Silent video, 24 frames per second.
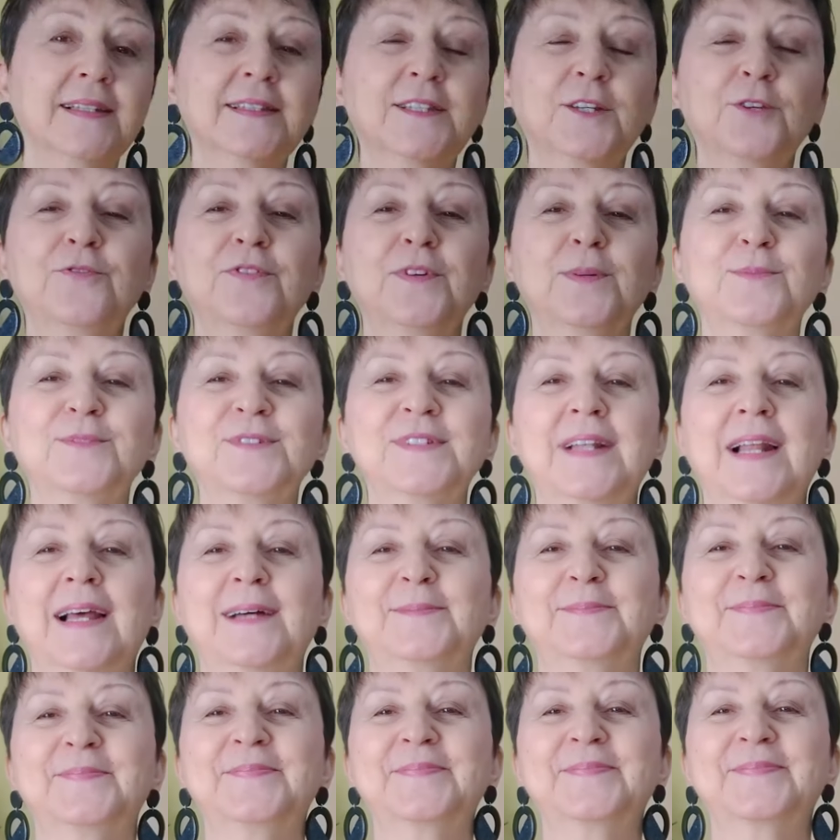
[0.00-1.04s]
Então vamos
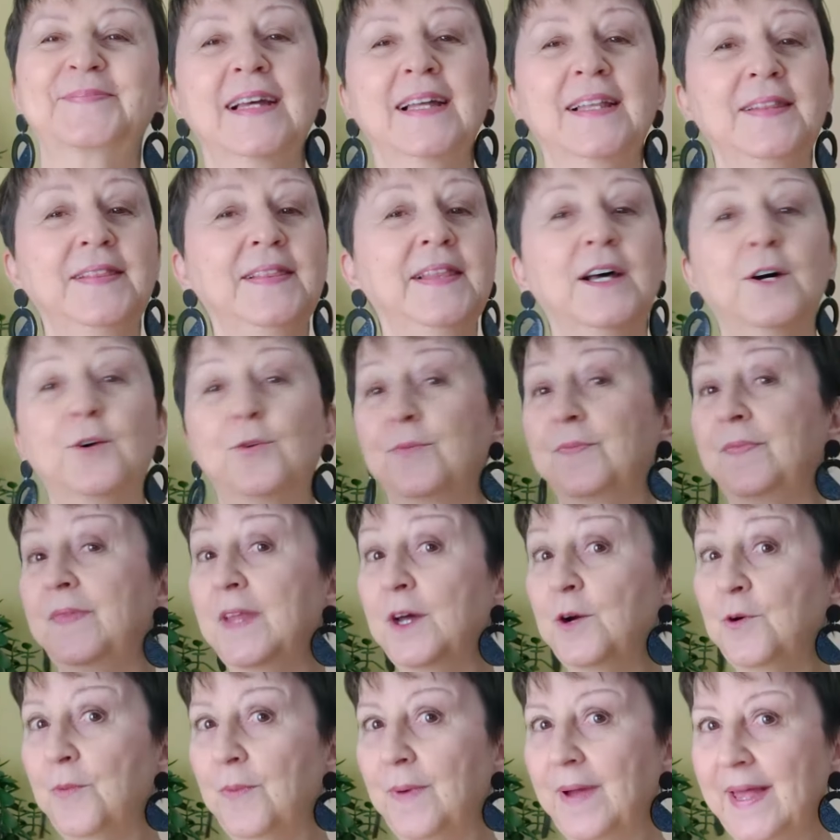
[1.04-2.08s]
lá. Não,
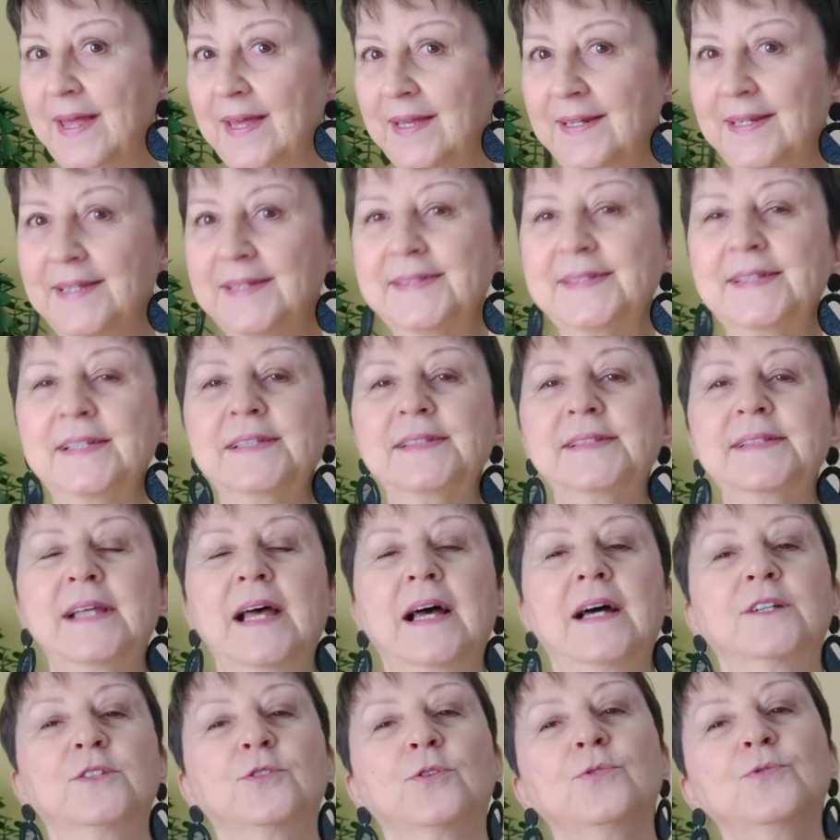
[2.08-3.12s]
não é
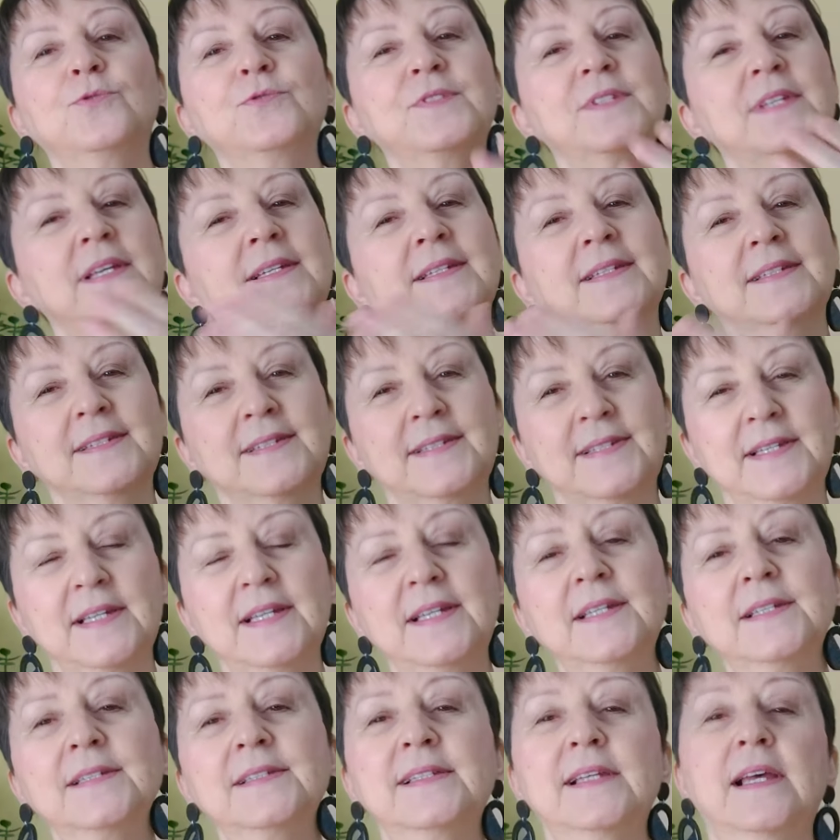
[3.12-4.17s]
necessário. Usa se
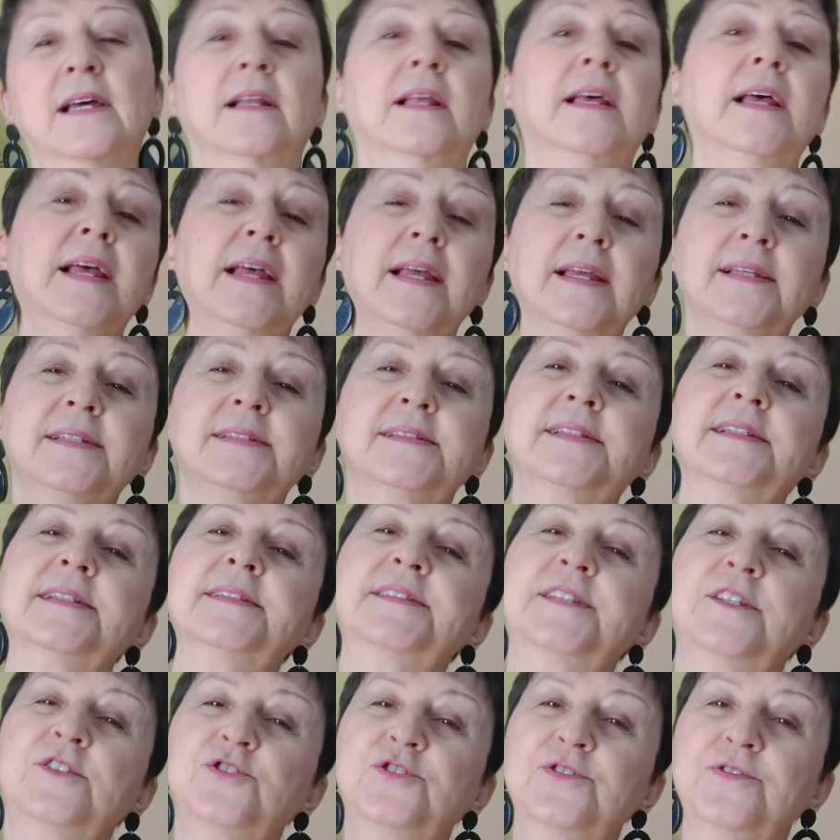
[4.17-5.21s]
quiser.
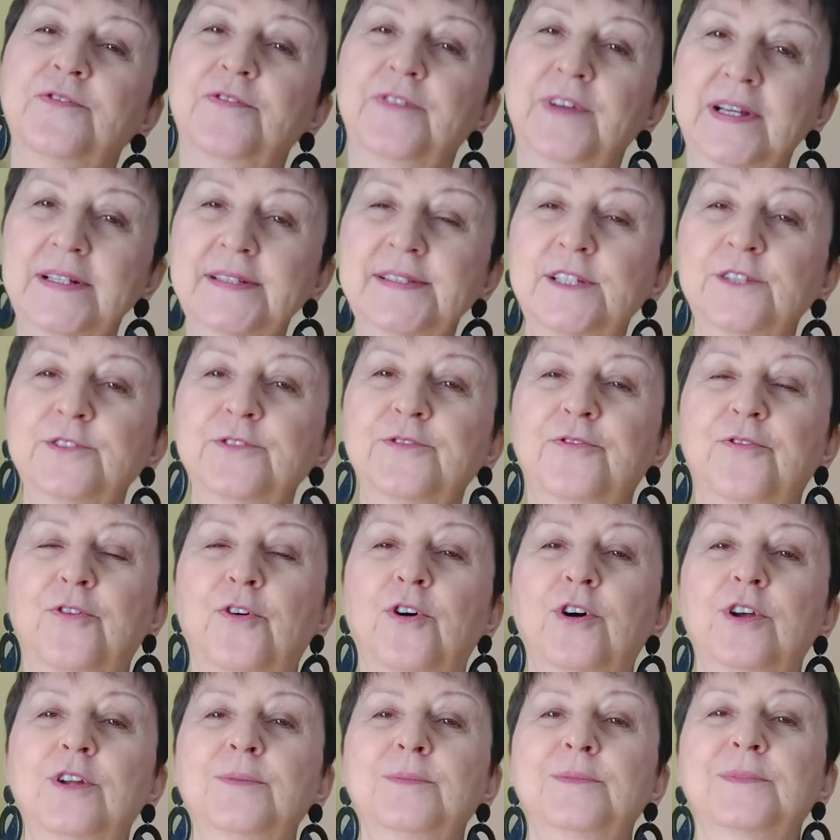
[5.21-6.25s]
Existem diversas
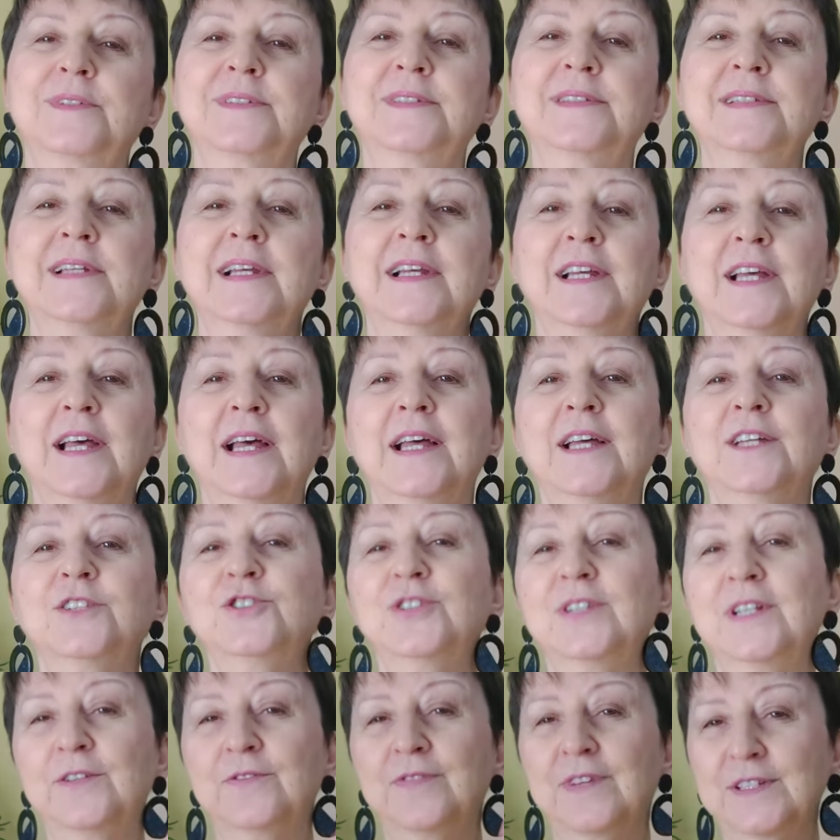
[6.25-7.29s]
formas é,
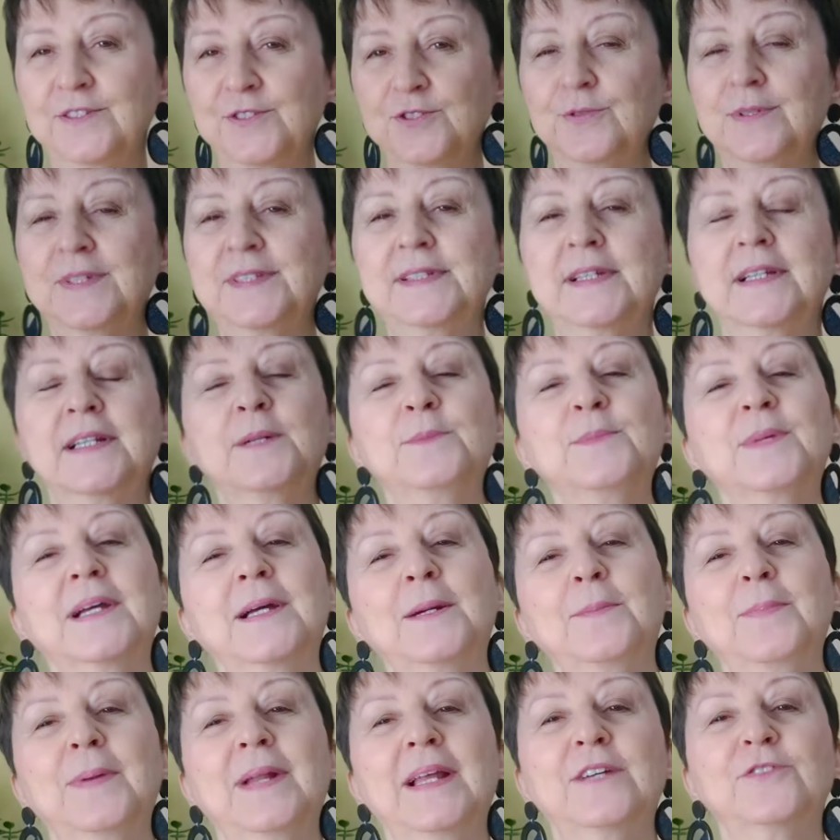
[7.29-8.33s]
de levar sua
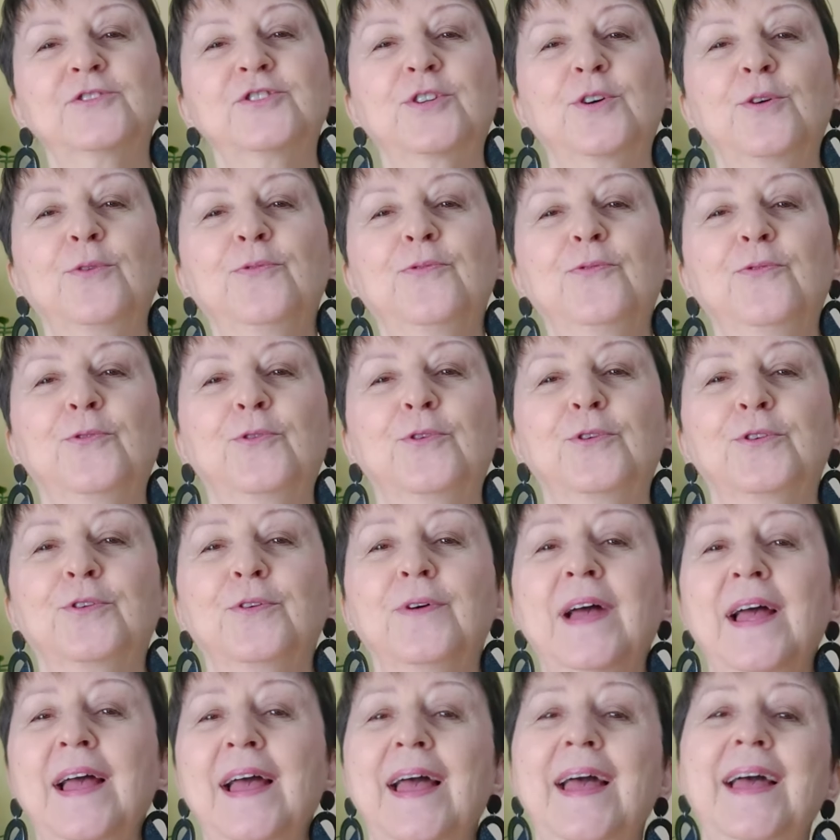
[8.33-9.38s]
cerâmica plástica ao
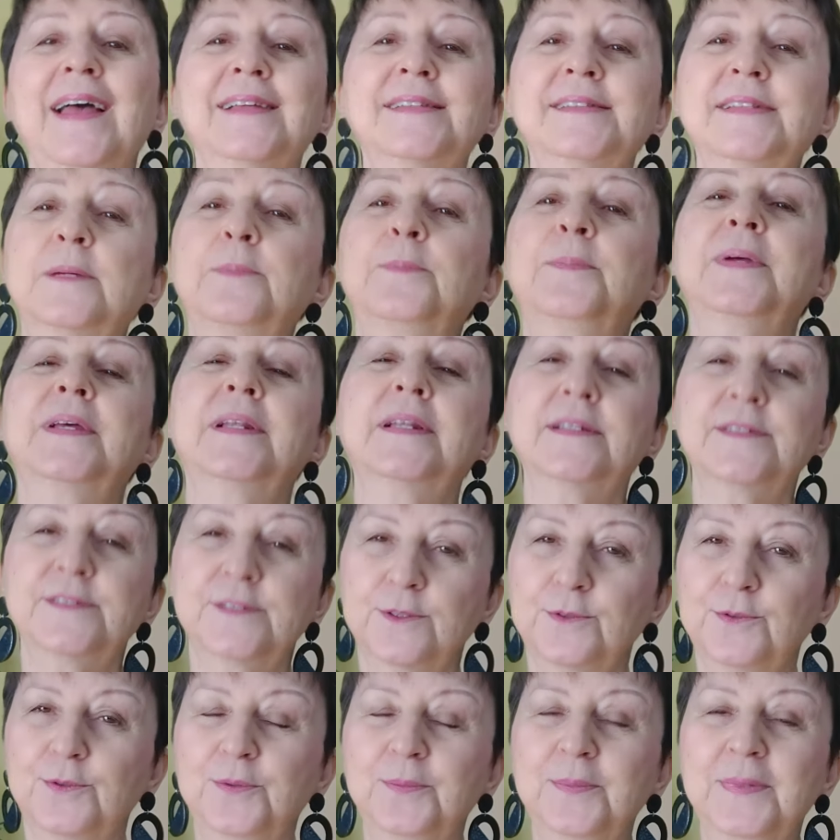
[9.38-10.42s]
forno. Essa é
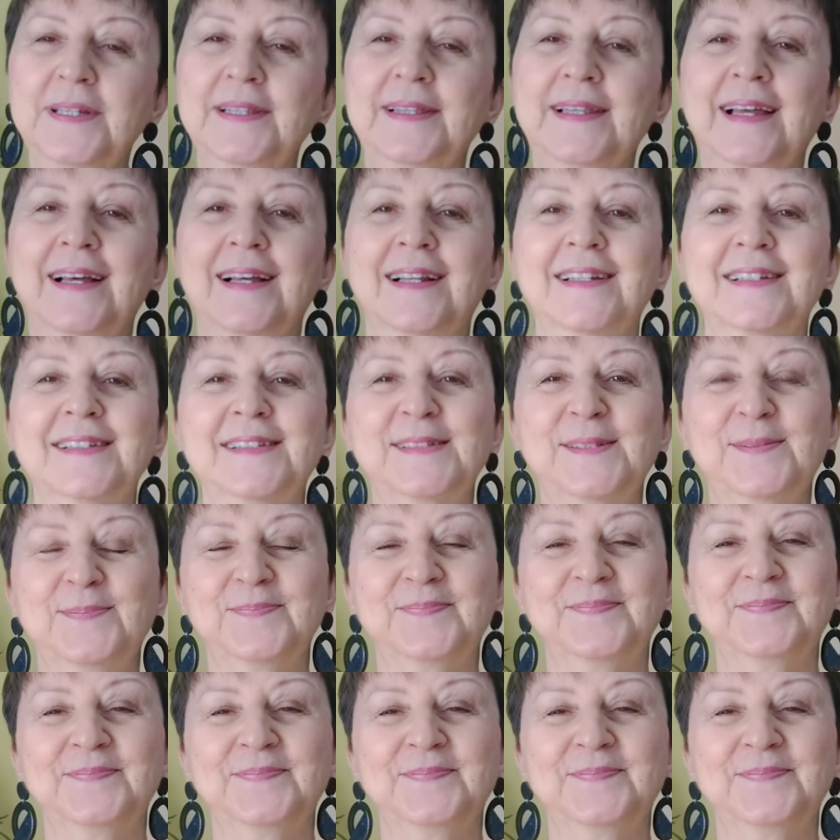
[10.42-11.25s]
apenas uma delas.